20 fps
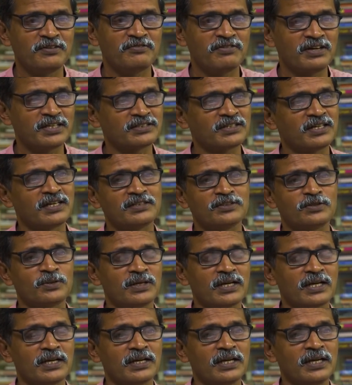ஃபாஸ்கான்
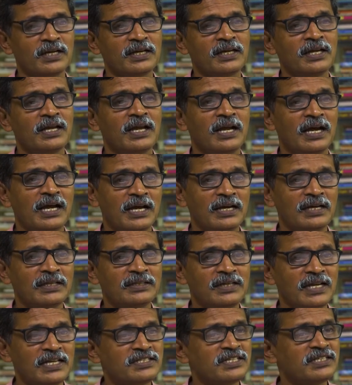சொல்கிறாங்க
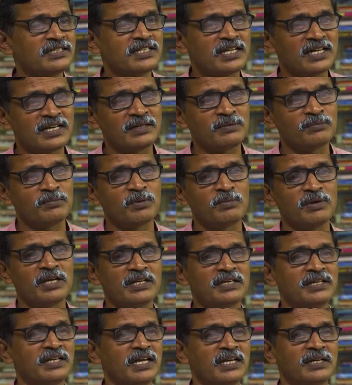அல்லது ரைசிங் ஸ்டார்
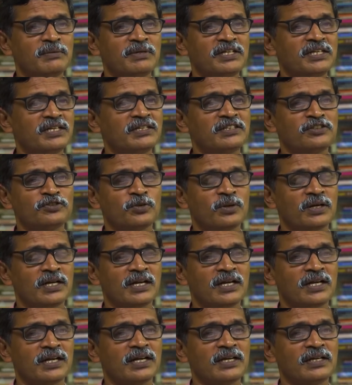மொபைல் இந்தியா லிமிட்டெட்னு
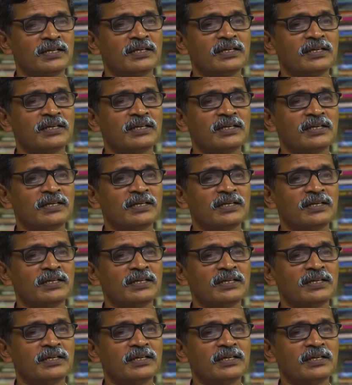சொல்கிறாங்க